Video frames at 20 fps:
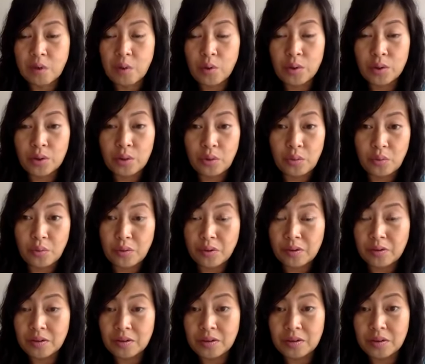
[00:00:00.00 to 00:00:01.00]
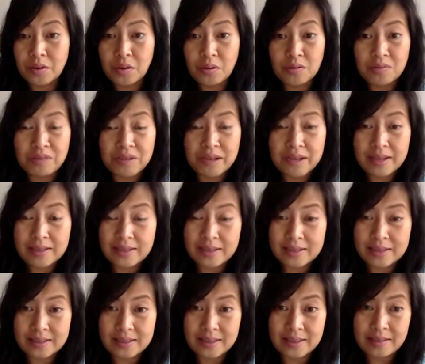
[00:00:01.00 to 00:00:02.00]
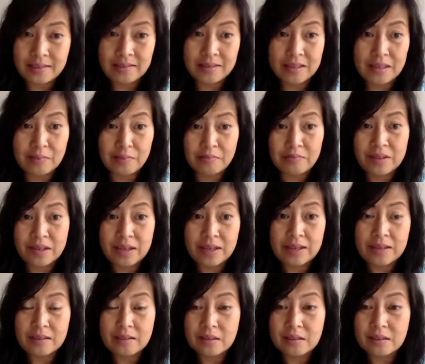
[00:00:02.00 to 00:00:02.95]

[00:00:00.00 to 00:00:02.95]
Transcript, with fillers: hôi của rồi đốt phá tài sản rồi đập phá